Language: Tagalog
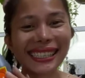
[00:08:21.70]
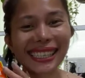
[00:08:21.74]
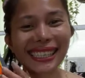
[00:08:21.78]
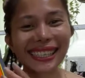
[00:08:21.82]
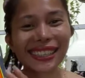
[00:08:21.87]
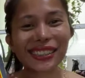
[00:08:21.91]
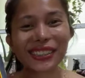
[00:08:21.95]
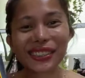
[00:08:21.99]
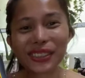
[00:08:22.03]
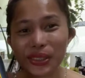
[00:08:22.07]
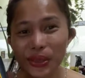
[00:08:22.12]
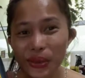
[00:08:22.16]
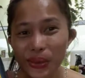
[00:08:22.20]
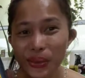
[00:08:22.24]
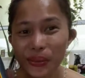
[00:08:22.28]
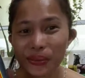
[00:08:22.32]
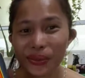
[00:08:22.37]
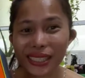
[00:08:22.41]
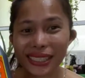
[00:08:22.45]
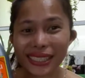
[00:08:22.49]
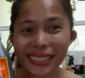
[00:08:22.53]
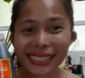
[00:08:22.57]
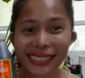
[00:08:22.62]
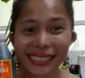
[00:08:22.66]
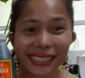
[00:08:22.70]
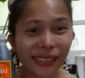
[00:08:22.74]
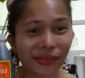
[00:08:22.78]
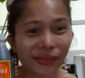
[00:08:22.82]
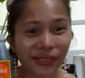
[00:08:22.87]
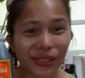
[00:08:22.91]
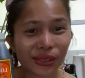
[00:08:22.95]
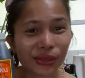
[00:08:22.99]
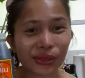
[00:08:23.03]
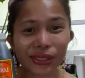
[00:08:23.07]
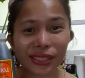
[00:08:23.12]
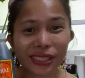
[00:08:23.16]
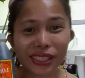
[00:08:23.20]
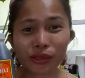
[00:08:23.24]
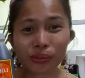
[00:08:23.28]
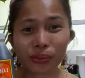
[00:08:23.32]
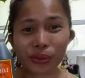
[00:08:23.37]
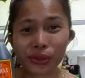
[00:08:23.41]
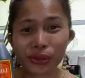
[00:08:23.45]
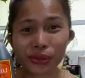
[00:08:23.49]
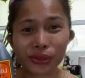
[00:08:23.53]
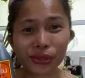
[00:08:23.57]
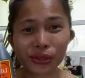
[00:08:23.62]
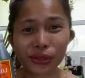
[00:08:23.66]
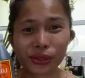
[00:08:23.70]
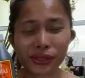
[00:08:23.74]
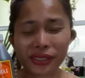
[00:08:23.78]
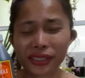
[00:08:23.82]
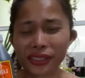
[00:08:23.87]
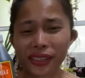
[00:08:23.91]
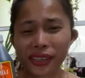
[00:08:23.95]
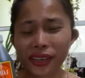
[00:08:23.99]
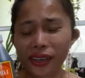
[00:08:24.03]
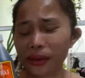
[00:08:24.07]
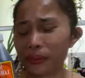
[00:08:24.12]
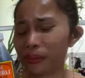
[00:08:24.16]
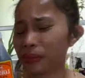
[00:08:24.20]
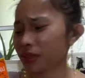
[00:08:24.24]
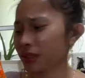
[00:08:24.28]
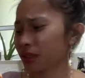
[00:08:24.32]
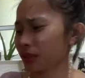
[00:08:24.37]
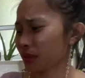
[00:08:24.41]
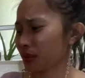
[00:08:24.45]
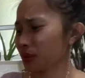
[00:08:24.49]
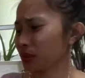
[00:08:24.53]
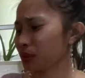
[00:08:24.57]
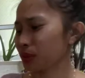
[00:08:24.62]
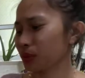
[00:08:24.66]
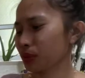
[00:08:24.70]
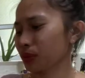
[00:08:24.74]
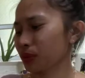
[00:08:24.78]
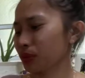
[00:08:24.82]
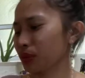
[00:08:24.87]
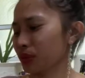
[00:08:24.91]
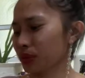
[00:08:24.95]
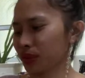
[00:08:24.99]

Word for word: thank you so much. Ang dami kong sponsor. Grabe na 'to.